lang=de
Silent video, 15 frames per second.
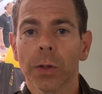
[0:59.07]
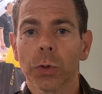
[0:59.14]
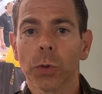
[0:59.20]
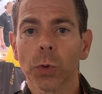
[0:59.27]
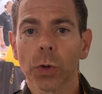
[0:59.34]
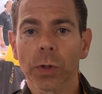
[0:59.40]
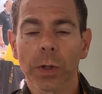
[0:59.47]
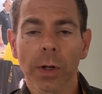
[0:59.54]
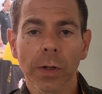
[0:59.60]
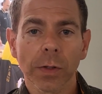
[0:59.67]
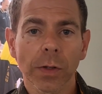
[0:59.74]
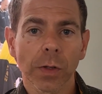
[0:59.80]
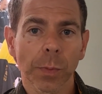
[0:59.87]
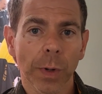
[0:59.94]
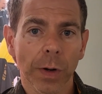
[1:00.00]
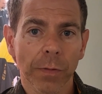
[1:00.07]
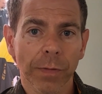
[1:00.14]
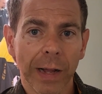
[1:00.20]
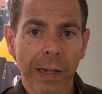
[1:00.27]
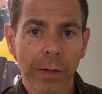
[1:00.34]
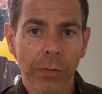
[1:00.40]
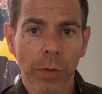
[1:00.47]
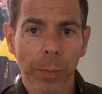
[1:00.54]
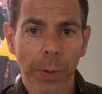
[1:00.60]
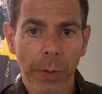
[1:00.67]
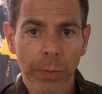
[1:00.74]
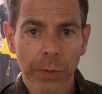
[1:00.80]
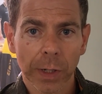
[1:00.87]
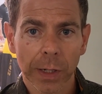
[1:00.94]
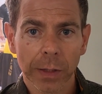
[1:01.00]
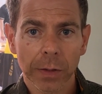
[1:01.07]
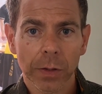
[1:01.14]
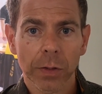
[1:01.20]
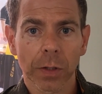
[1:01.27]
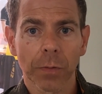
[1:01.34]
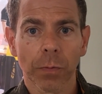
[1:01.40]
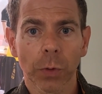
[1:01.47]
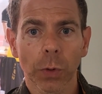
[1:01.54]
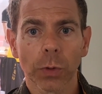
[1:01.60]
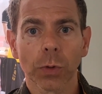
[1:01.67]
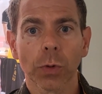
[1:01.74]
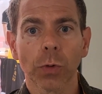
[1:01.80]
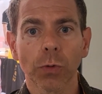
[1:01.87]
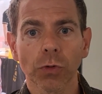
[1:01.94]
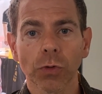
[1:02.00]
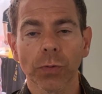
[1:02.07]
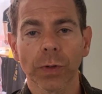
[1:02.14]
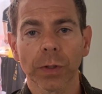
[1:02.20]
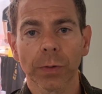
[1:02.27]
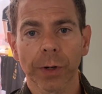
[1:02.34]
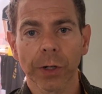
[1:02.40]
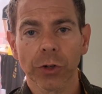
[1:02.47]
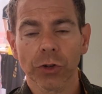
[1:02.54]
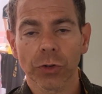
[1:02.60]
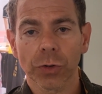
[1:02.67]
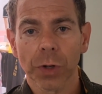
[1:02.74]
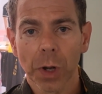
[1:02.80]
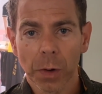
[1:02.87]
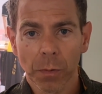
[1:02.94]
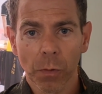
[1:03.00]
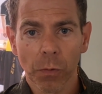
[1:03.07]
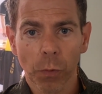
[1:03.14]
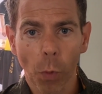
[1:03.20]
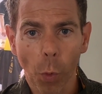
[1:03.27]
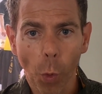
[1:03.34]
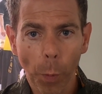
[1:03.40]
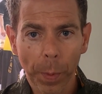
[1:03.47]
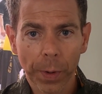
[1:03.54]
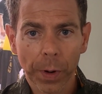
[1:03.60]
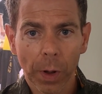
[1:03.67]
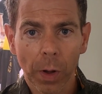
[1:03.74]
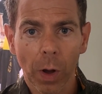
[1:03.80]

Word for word: Durch das, dass wir einen Weltverband haben, der World Coaching Federation, wo von oben